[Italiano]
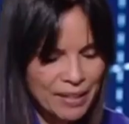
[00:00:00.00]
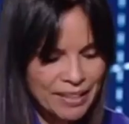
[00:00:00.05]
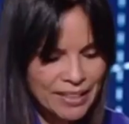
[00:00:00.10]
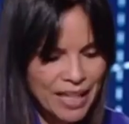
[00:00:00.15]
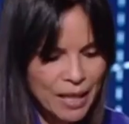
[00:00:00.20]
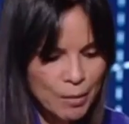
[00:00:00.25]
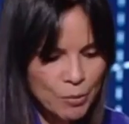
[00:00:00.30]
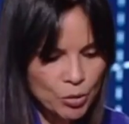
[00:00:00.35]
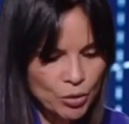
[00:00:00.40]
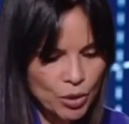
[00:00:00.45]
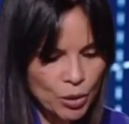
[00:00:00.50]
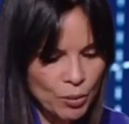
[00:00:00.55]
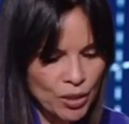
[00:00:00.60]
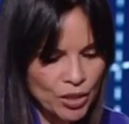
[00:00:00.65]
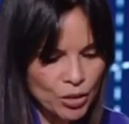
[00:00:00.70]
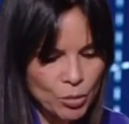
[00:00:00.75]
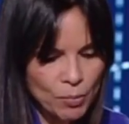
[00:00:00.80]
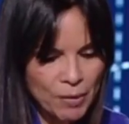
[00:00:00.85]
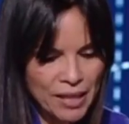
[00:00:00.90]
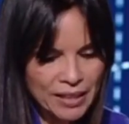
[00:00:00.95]
partiamo da
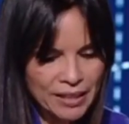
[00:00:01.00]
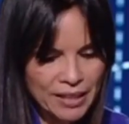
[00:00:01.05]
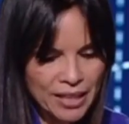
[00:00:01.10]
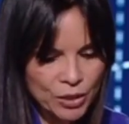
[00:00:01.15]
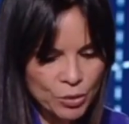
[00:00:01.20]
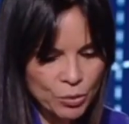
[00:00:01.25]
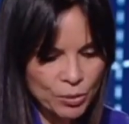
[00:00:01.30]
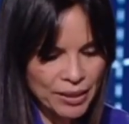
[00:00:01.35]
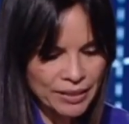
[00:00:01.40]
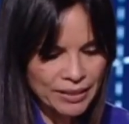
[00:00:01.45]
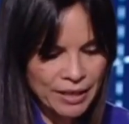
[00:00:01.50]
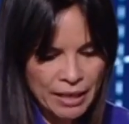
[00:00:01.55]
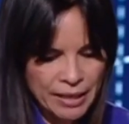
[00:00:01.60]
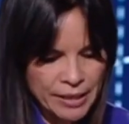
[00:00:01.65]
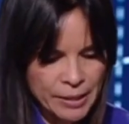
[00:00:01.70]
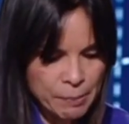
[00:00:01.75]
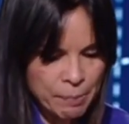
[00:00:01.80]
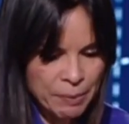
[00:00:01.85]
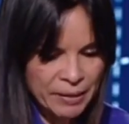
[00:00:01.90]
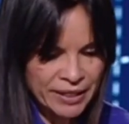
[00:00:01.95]
una domanda di una
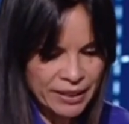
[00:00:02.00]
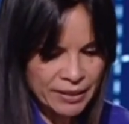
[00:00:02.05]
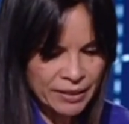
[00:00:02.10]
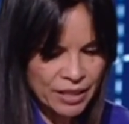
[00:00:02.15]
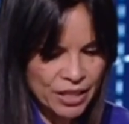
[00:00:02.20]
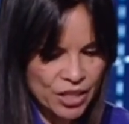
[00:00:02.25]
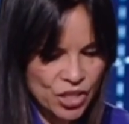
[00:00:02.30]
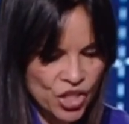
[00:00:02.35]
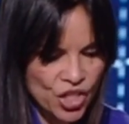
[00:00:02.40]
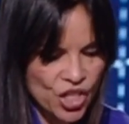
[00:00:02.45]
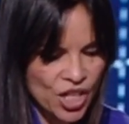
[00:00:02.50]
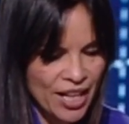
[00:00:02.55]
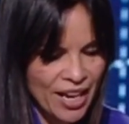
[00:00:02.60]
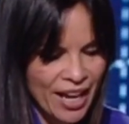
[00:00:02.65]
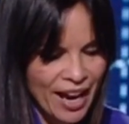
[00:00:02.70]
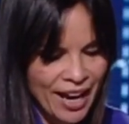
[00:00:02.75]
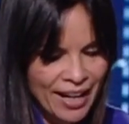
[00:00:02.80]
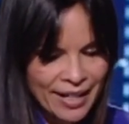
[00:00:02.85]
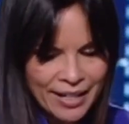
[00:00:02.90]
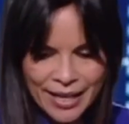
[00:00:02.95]

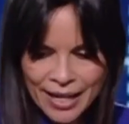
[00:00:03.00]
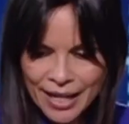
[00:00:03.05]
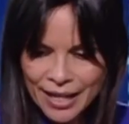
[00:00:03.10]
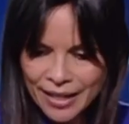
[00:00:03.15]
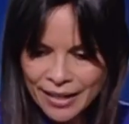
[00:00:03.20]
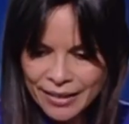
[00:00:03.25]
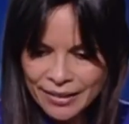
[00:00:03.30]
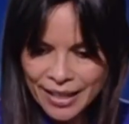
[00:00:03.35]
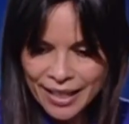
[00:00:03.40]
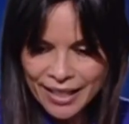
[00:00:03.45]
telespettatrice, Anna